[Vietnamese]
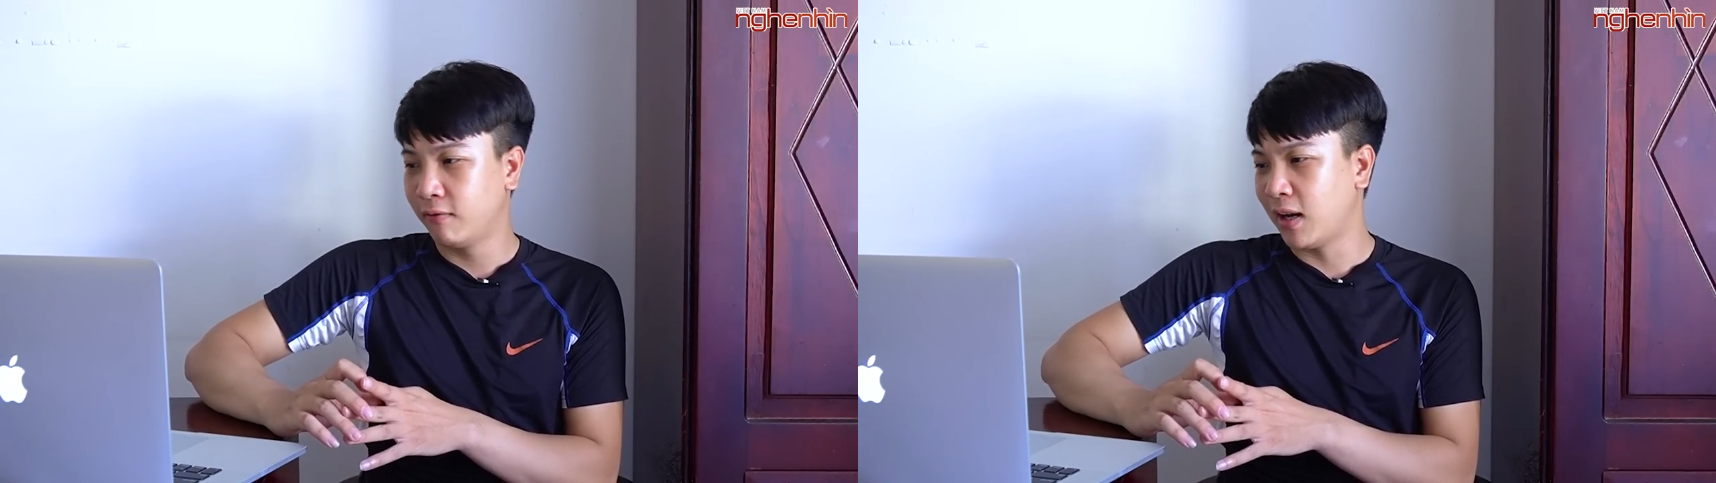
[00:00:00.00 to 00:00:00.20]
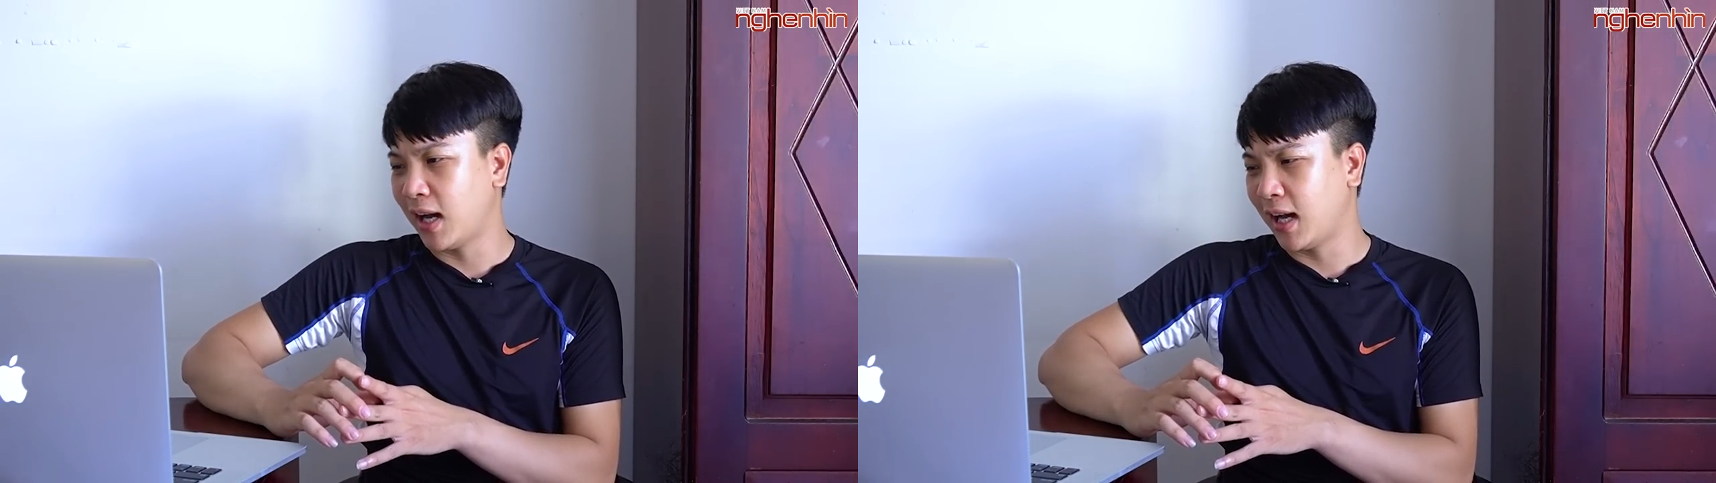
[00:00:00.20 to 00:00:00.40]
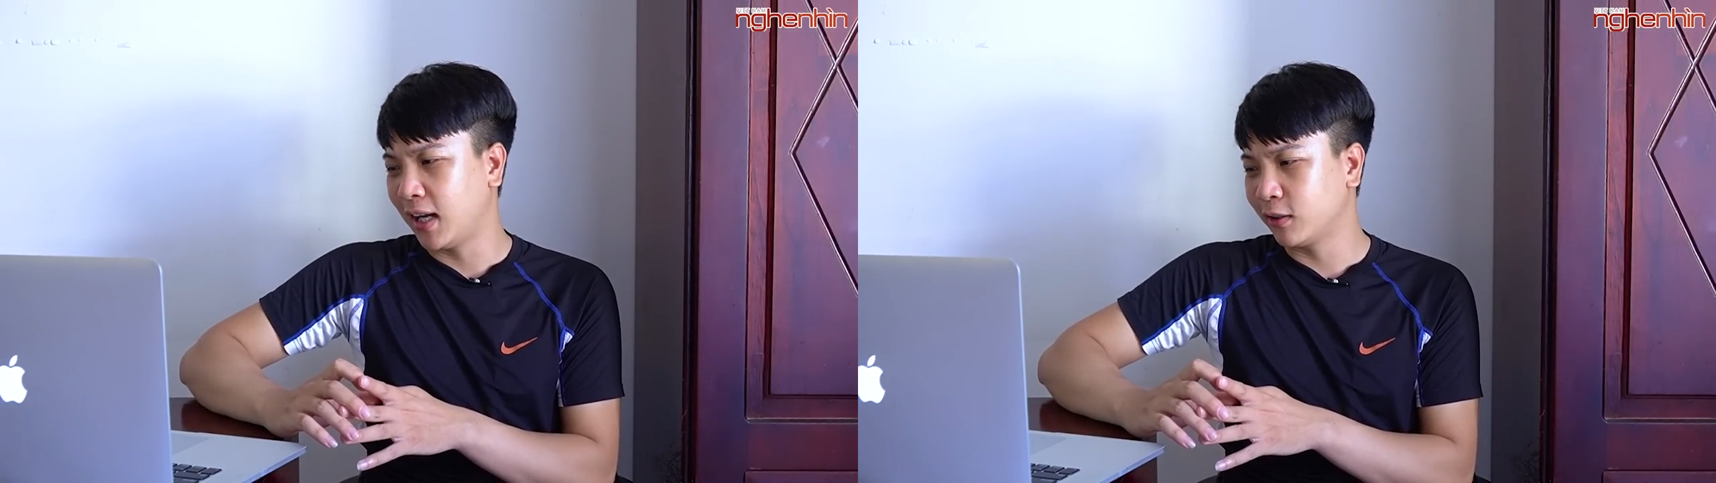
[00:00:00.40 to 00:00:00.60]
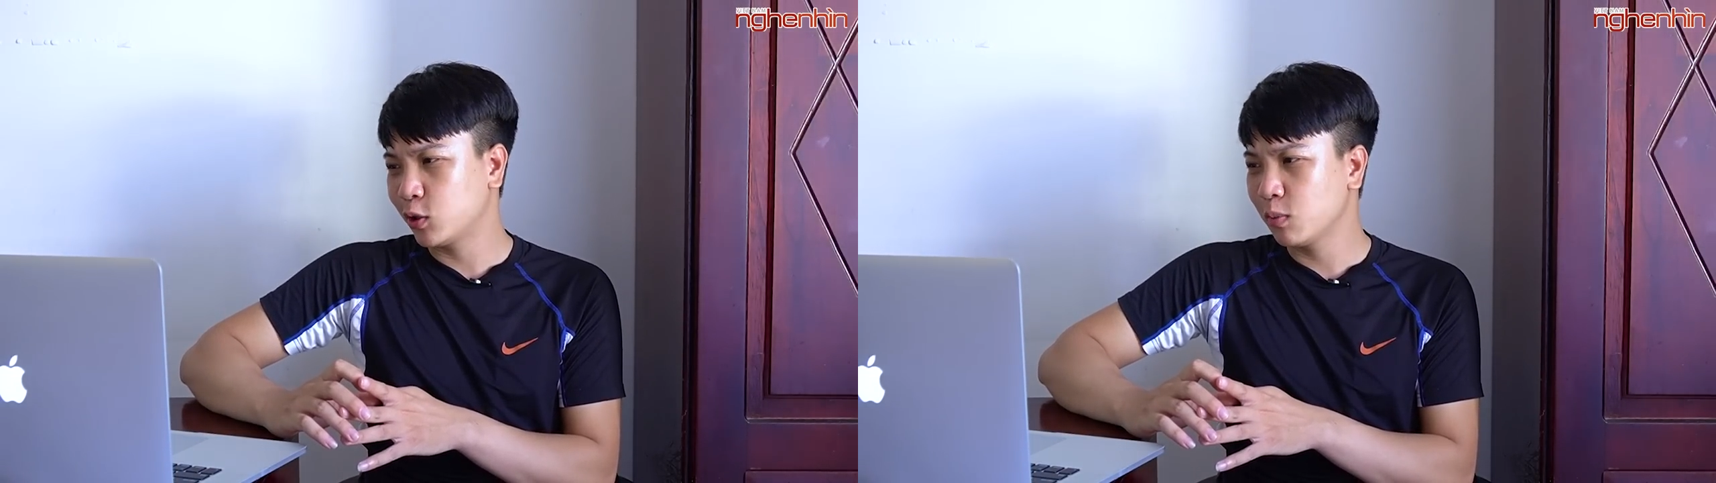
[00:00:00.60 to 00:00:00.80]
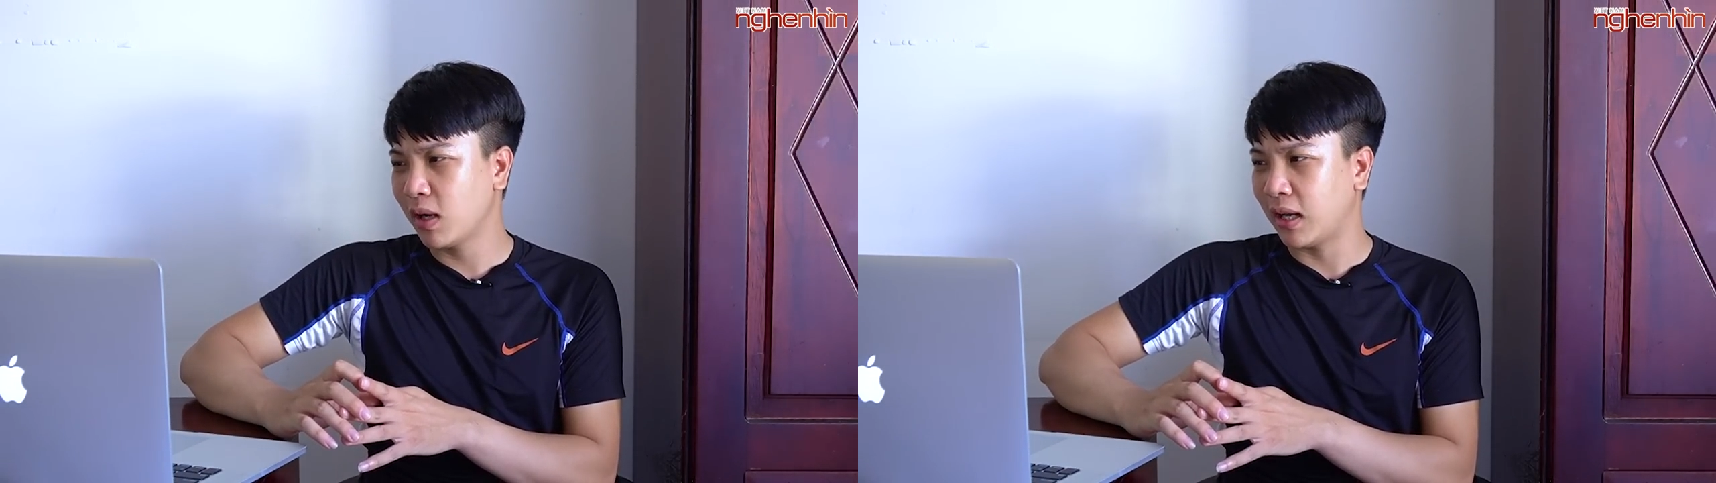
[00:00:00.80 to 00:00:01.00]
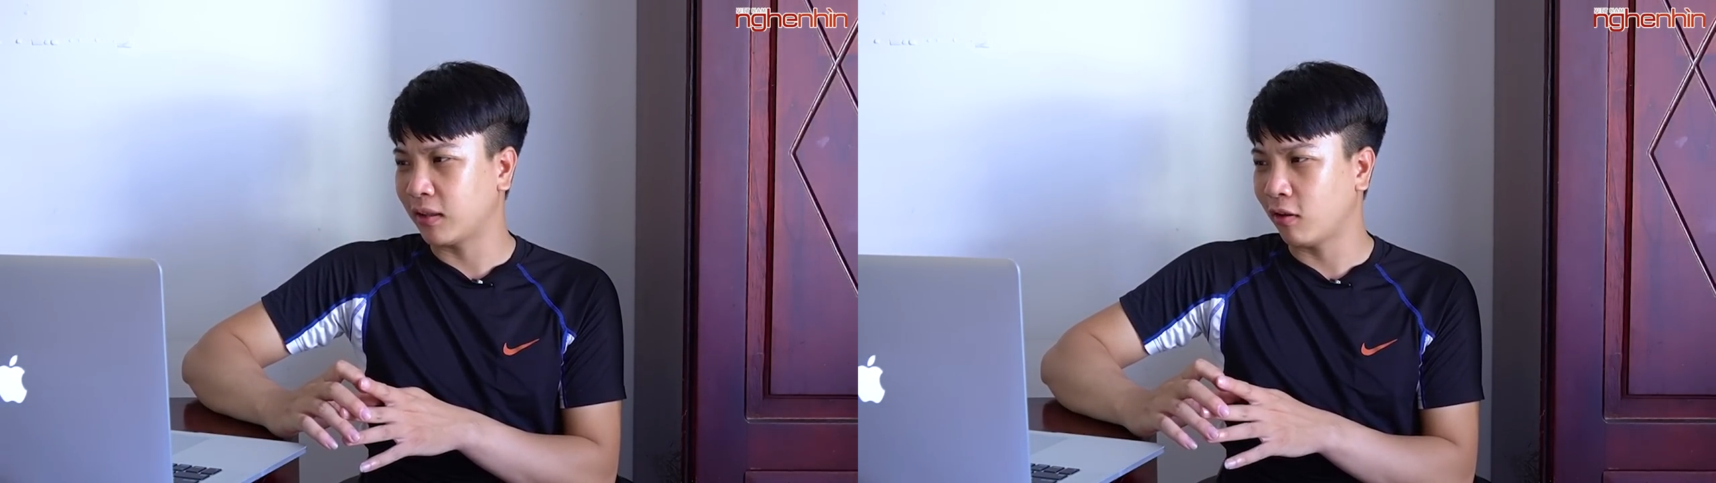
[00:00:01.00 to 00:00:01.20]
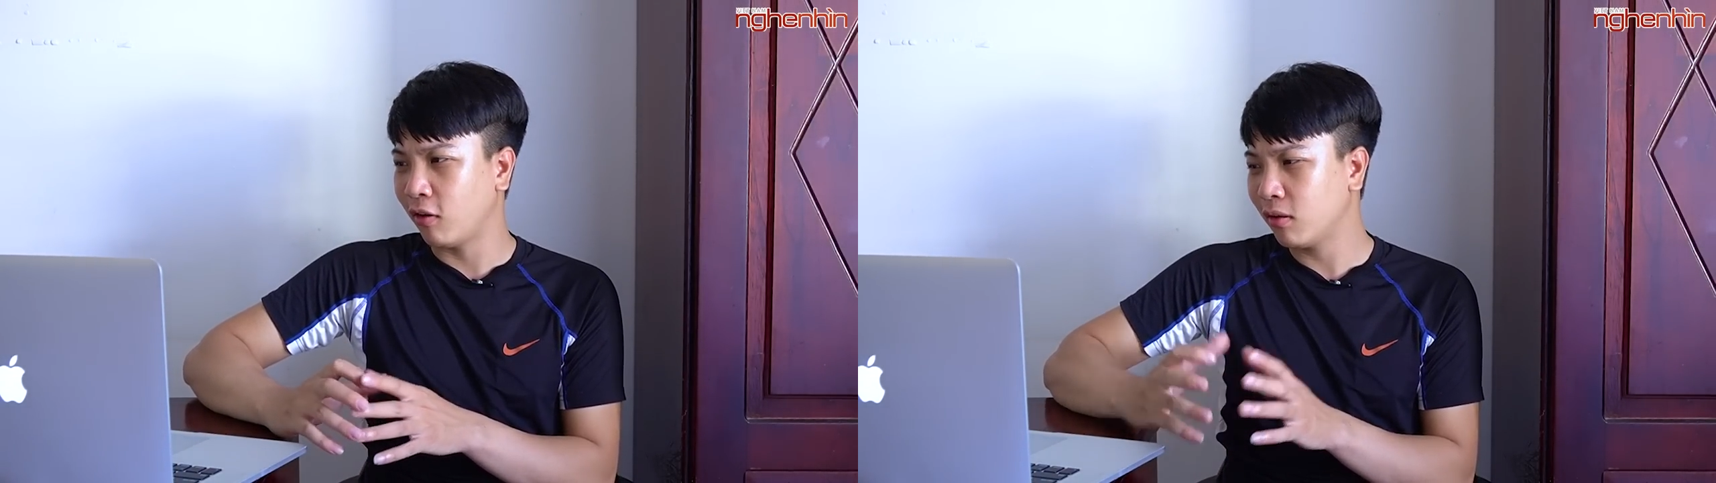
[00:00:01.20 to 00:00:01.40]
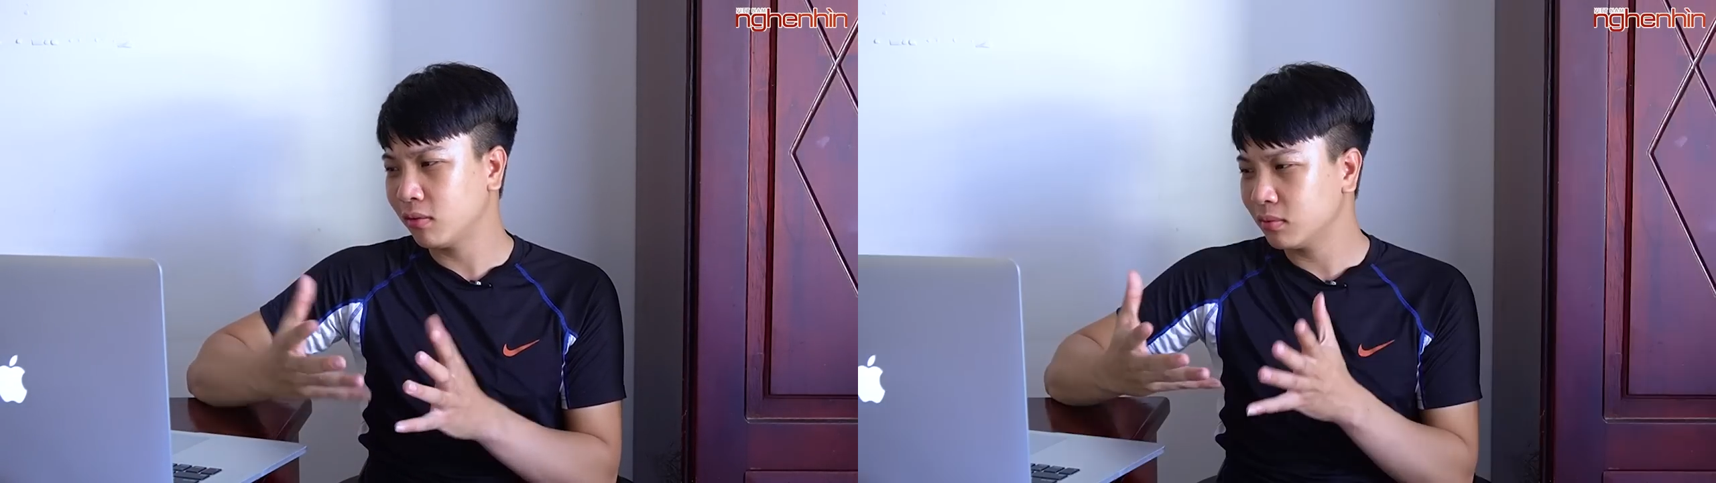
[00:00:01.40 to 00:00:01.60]
và nói chung là
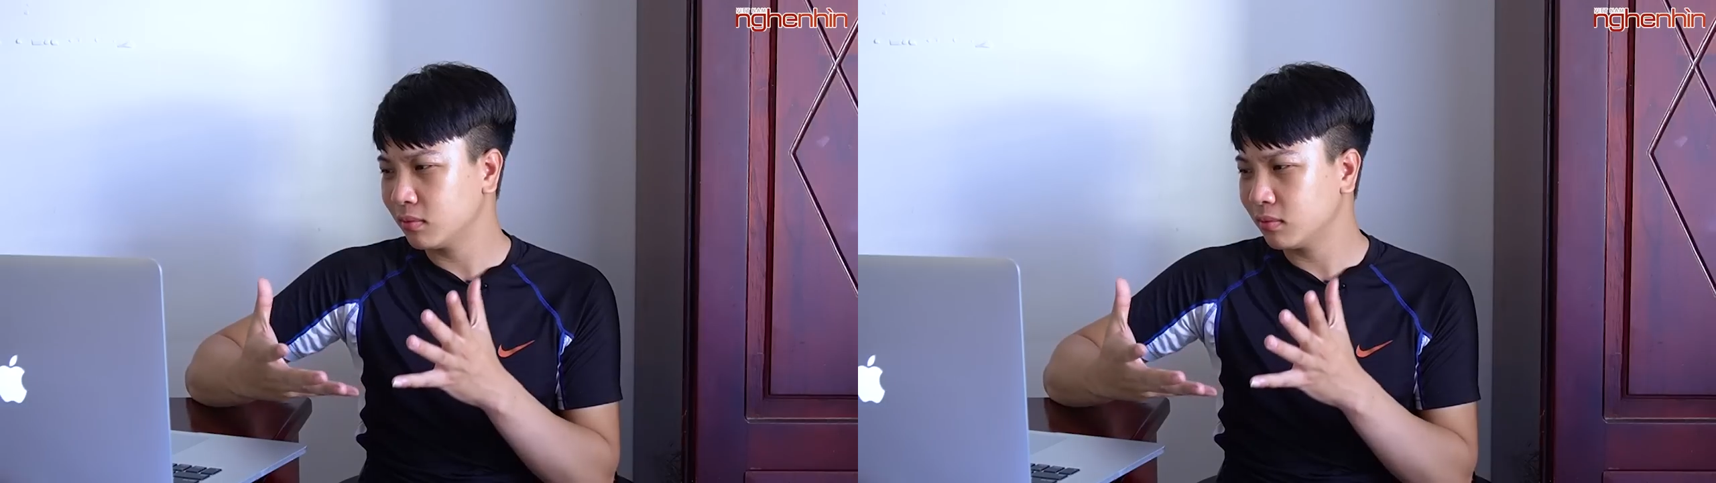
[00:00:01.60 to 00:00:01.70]
nó